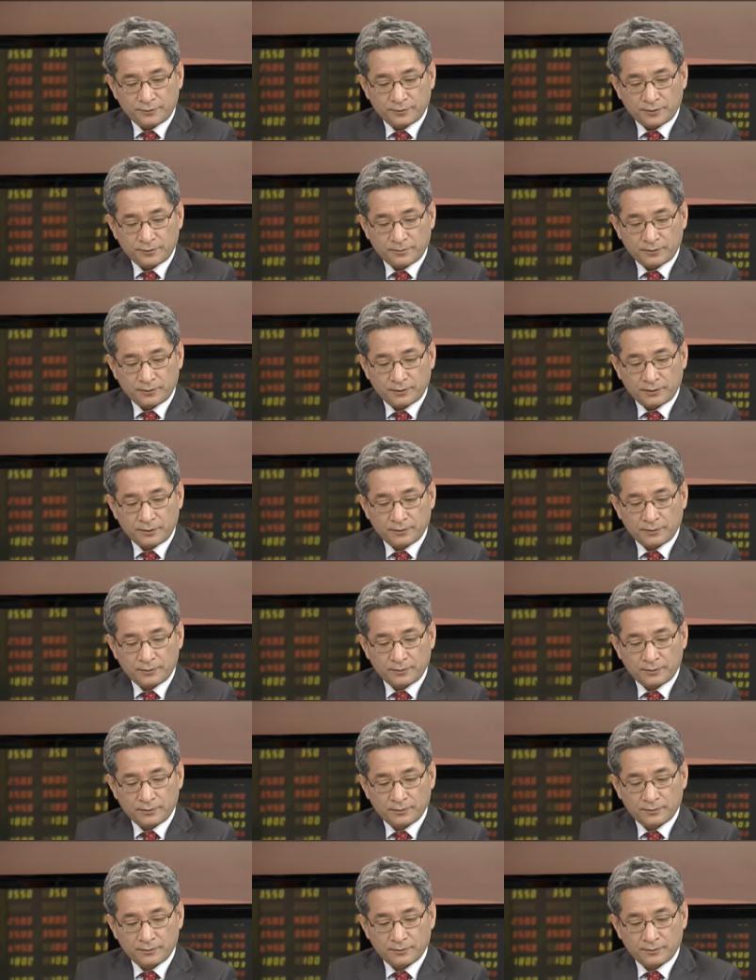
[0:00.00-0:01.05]
때문에 달러
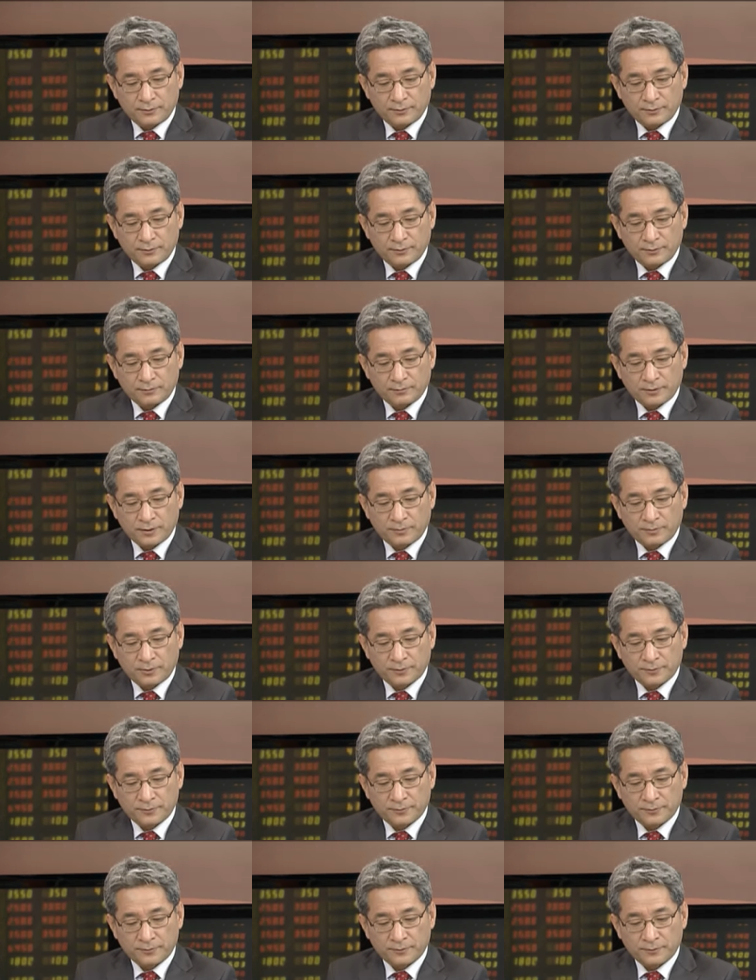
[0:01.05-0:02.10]
인덱스는 그대로입니다.
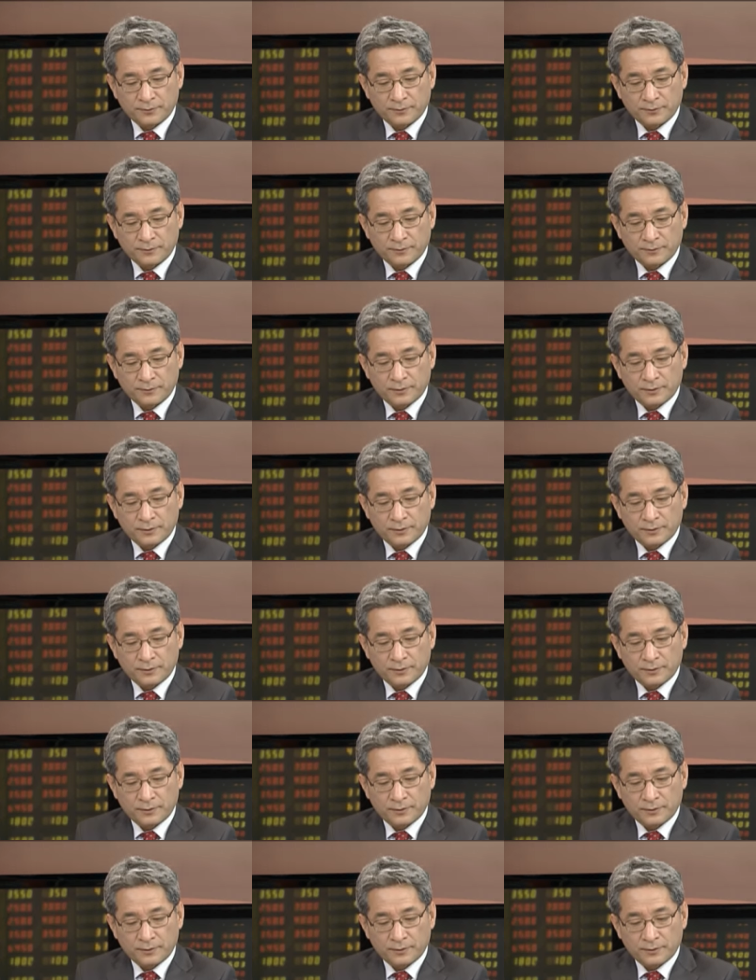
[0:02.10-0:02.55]
100.5고요.